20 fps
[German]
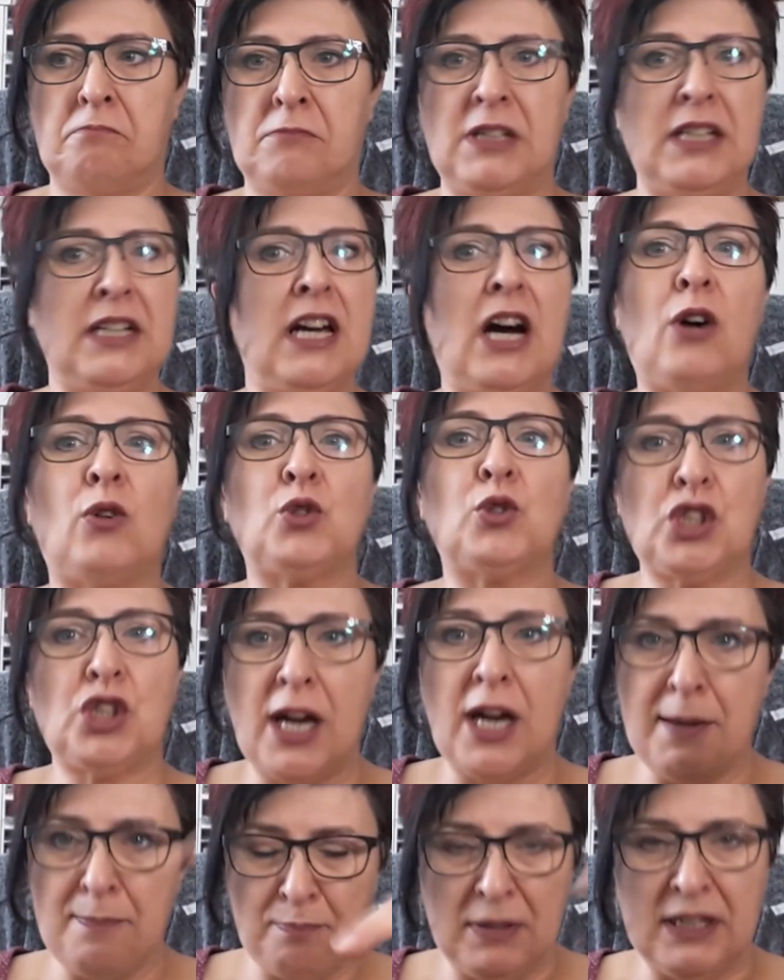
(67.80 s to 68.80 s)
Genau,
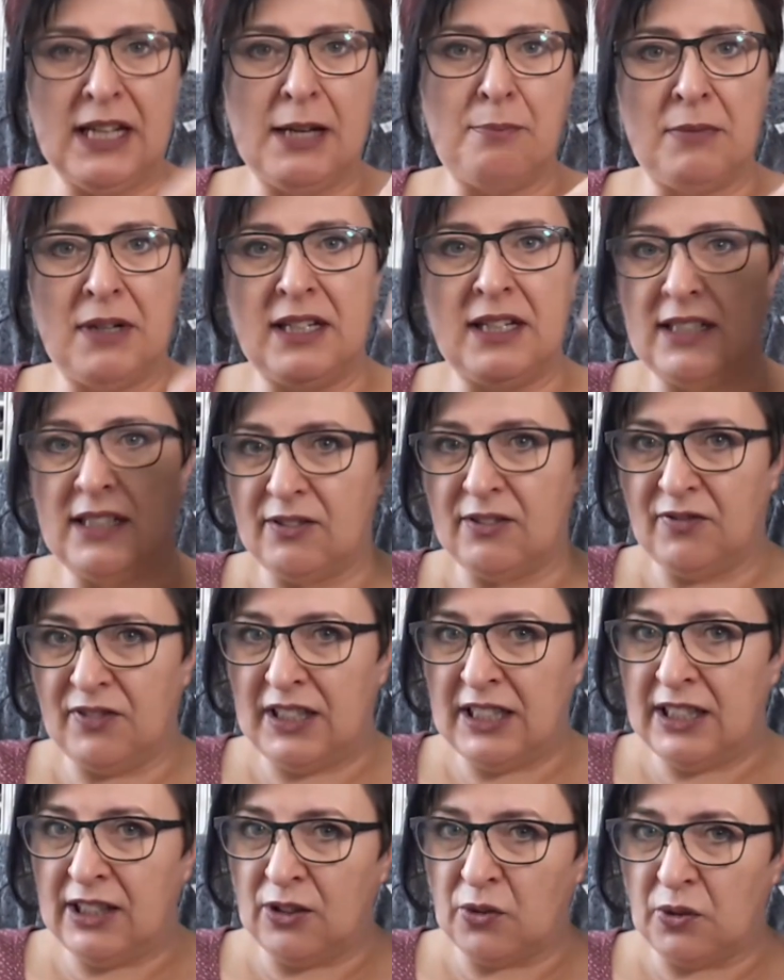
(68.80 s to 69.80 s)
schreibt mir das mal in das
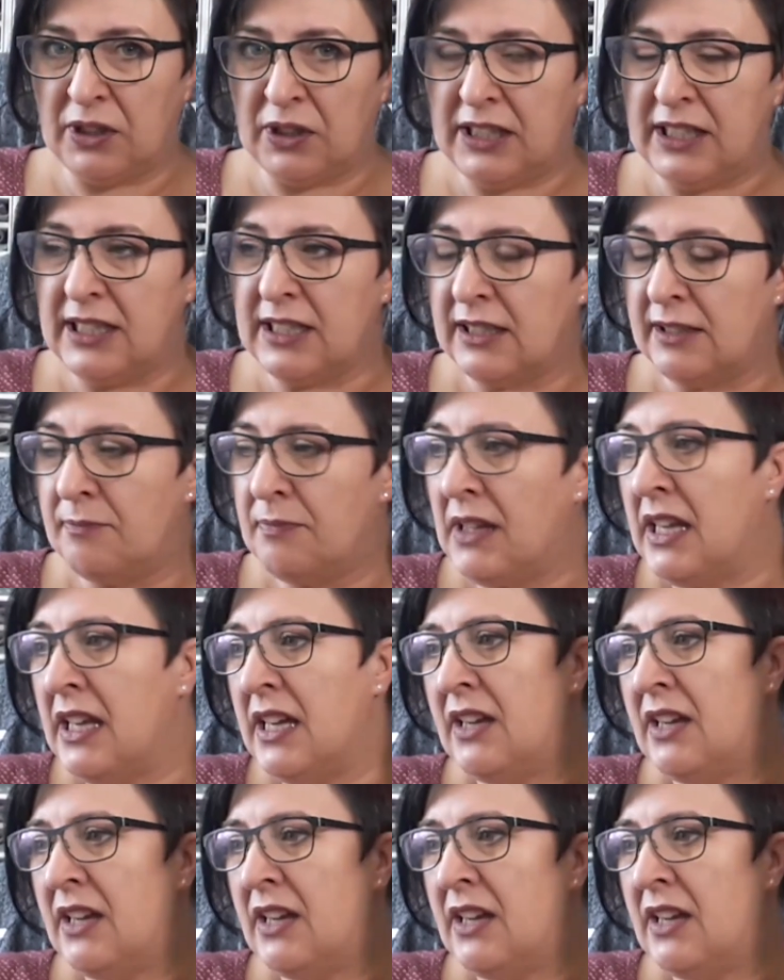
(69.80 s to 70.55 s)
Video hier,